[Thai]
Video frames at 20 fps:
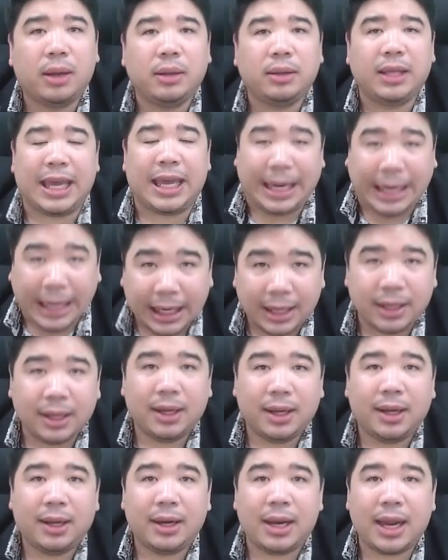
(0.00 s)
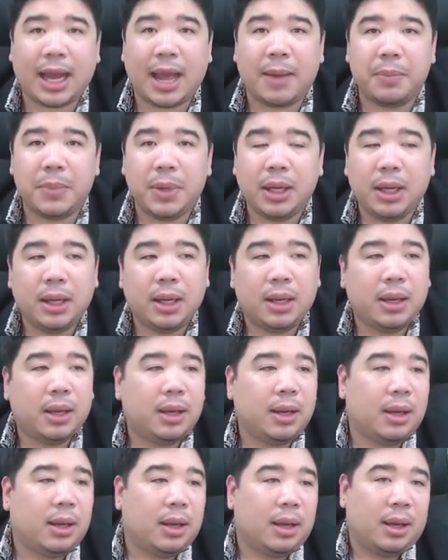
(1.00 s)
กี่ลิตรนะครับ
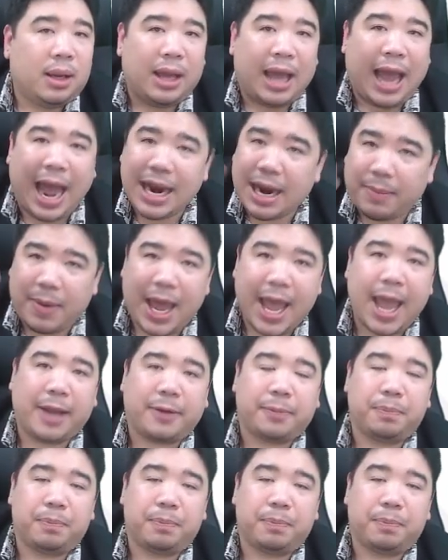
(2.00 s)
อันดับแรก